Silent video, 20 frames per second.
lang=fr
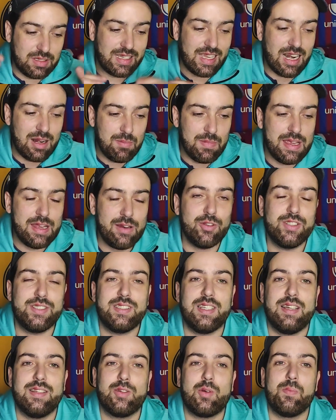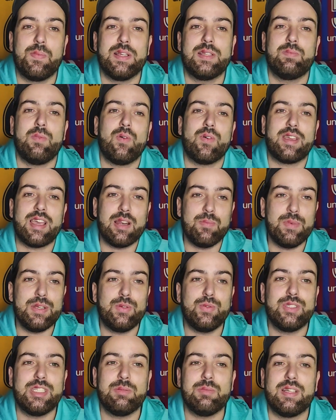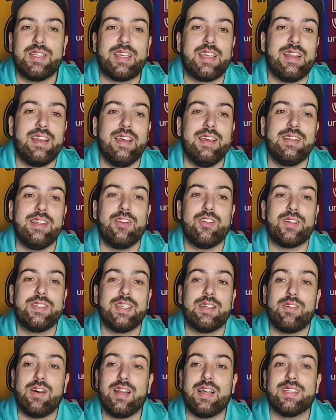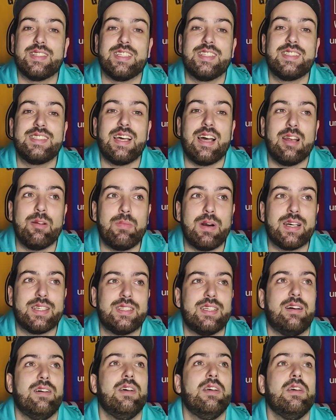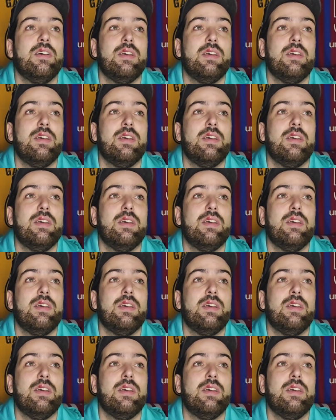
calmer le stade complètement, calmer tous ces Madrilènes et leur dire voilà, c'est ça le Barça.